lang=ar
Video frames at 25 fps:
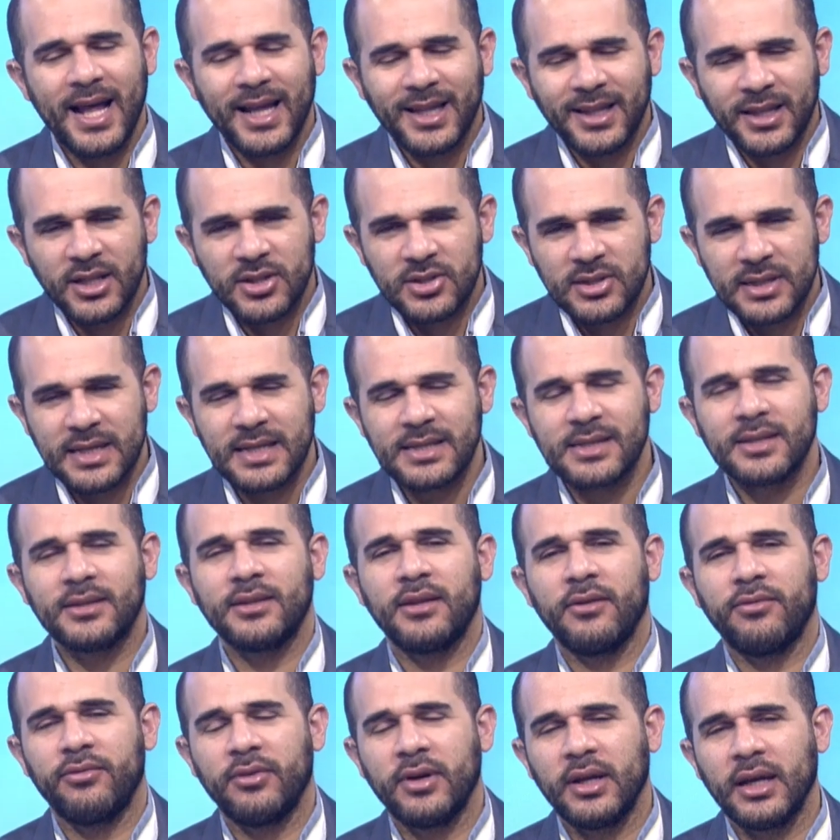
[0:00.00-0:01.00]
التشخيص
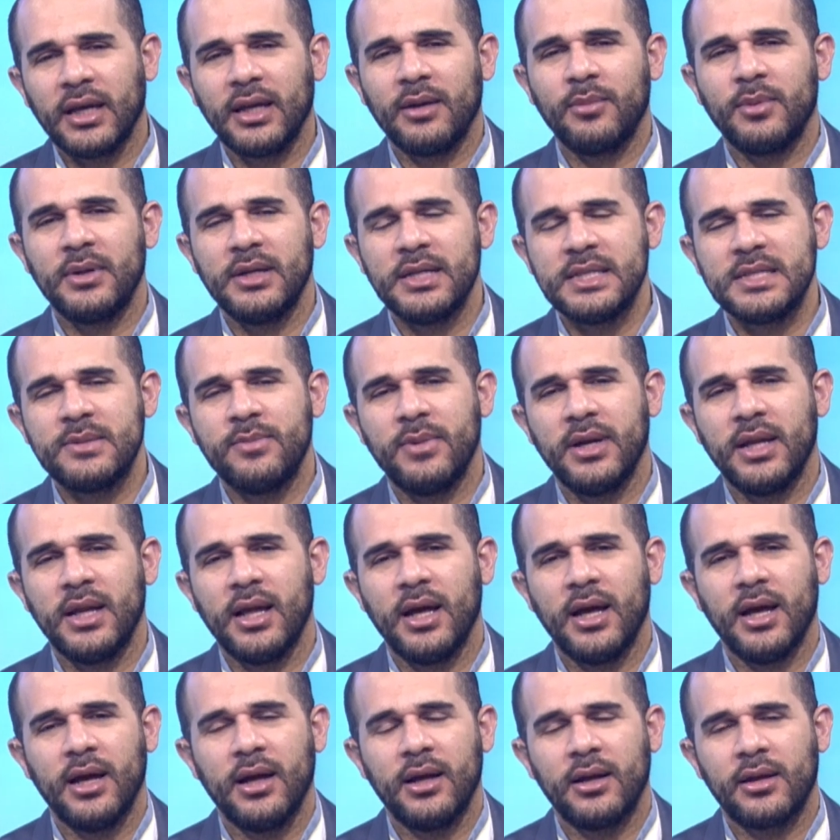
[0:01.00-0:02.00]
التفريقي بالنسبة
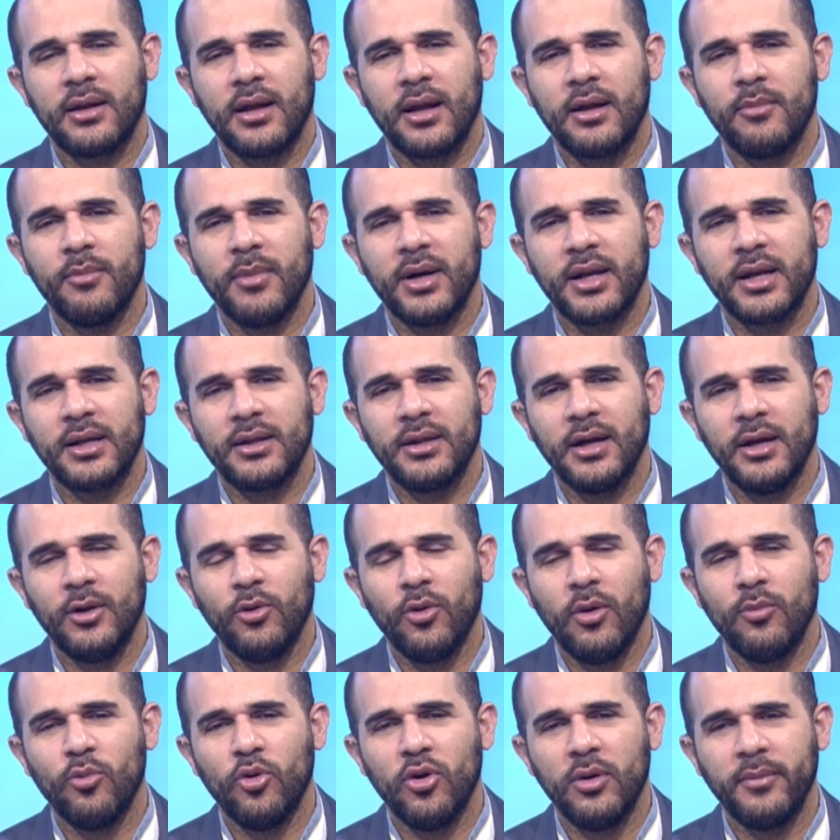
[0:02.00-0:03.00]
للمريض
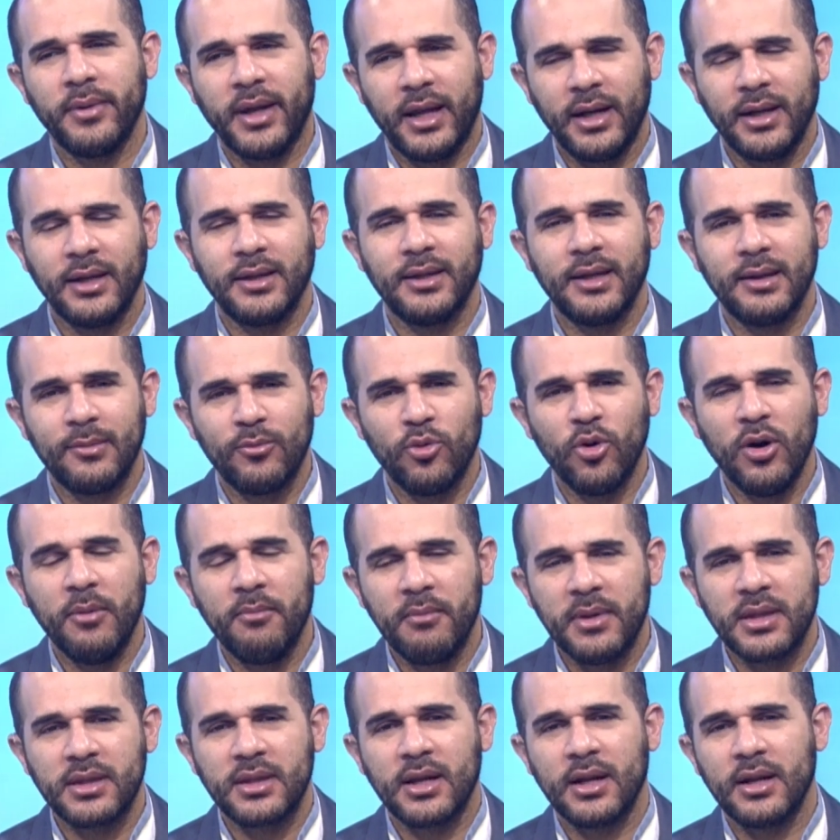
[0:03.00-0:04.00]
هل هو مهم يعني كثير
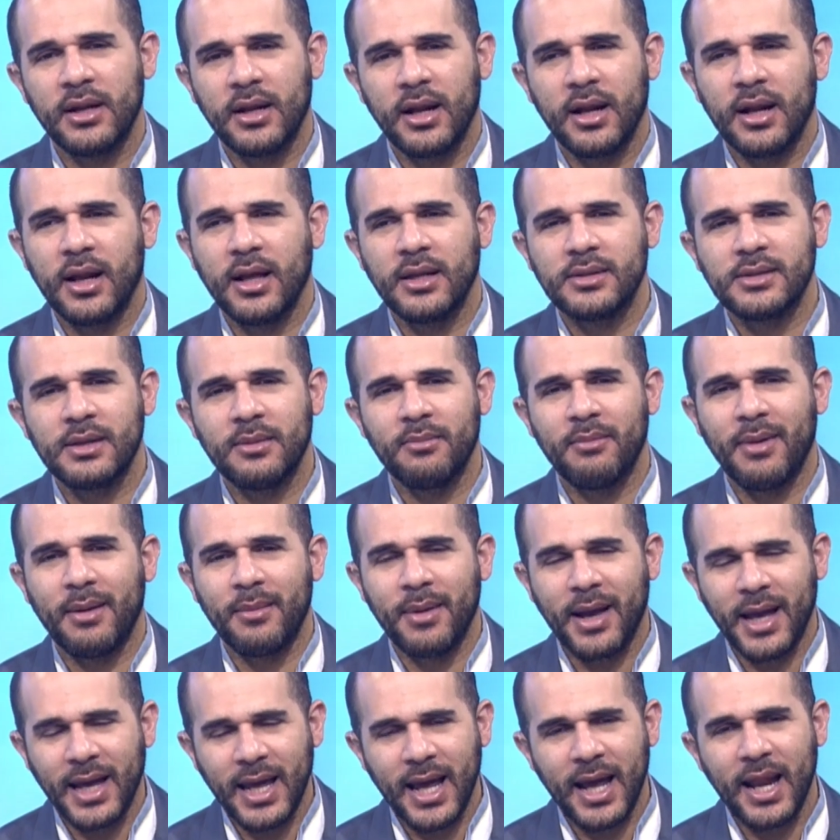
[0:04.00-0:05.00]
مهم مثلا أنا إذا
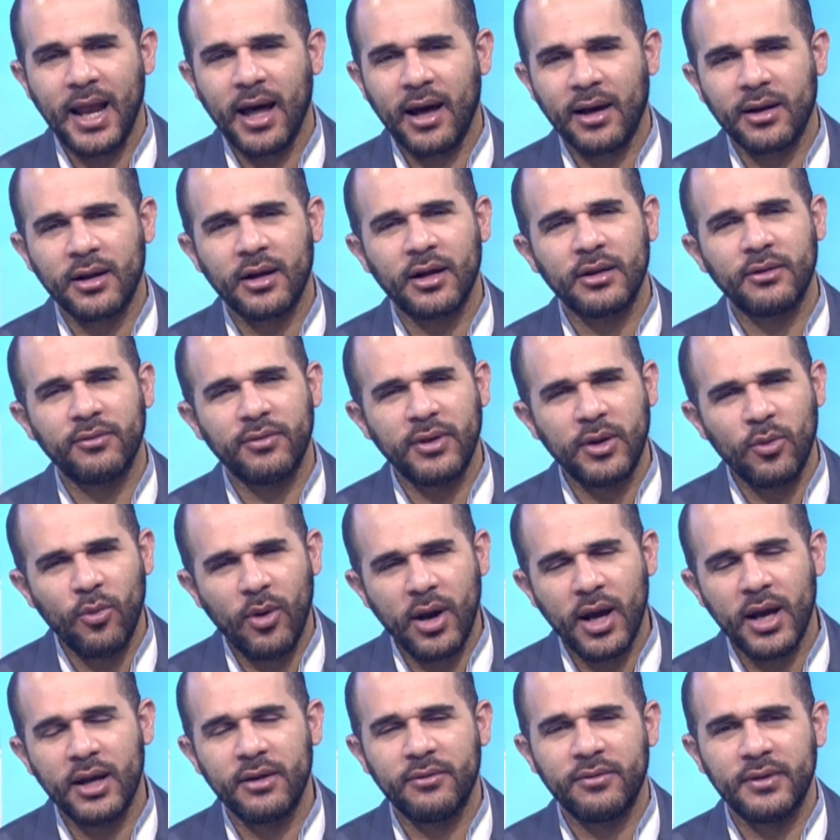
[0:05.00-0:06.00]
ما معي هالأعراض في
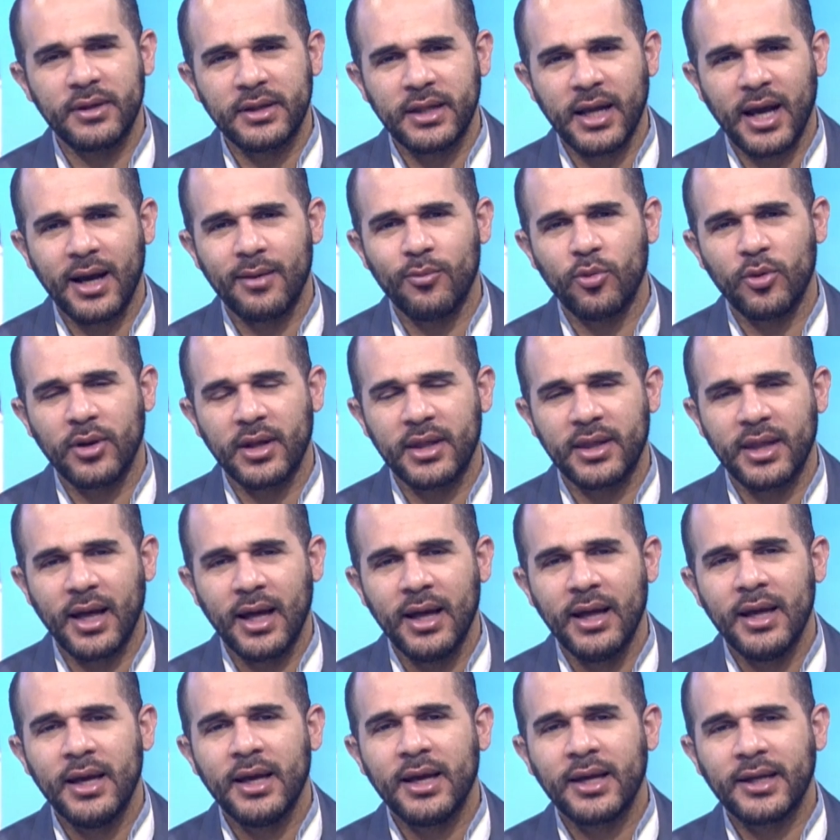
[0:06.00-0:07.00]
وهن في تعب
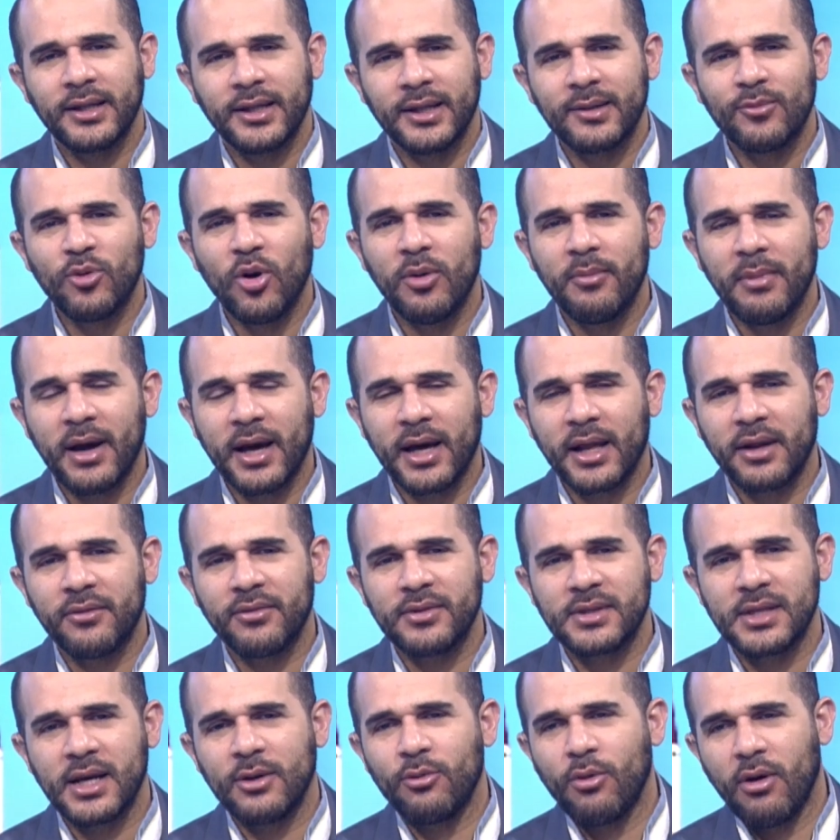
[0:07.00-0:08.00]
وكذا كثير مهم
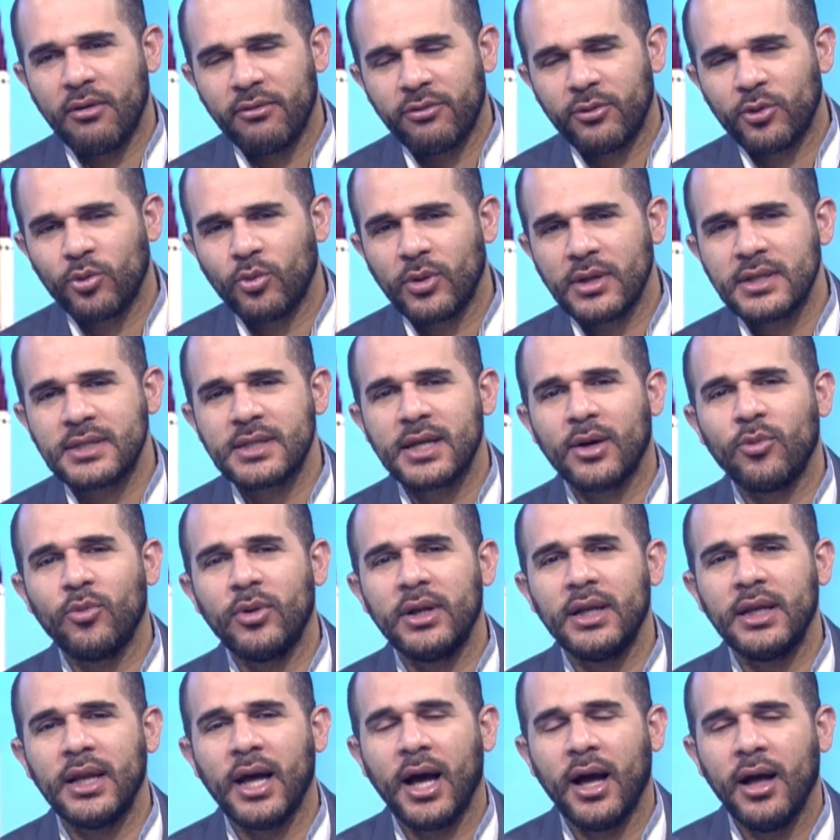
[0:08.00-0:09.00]
أعرف إذا هو إنفلونزا
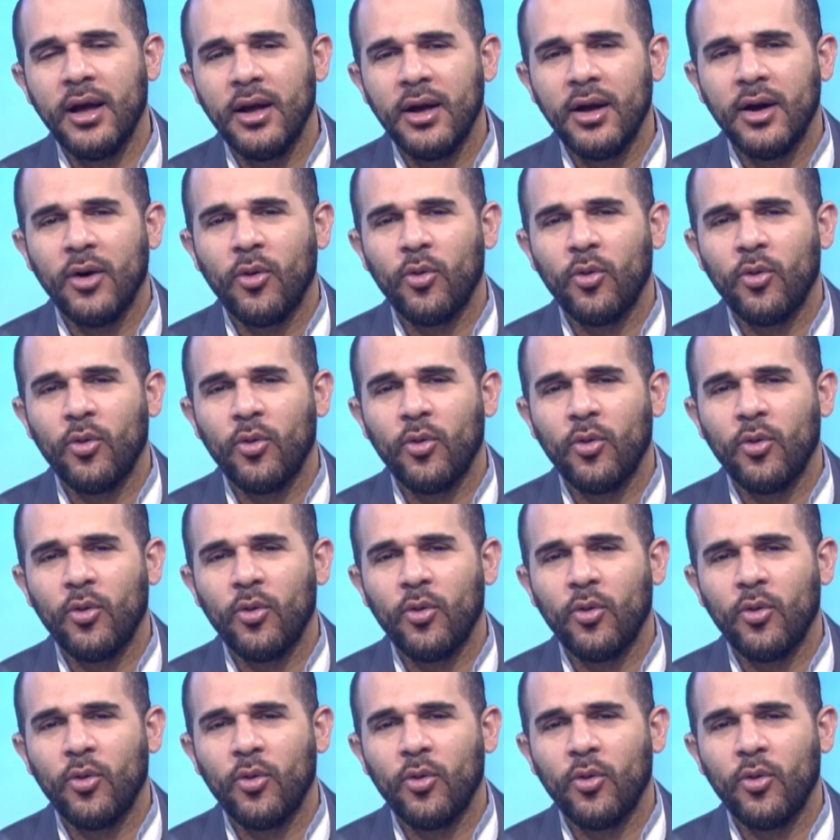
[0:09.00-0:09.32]
ولا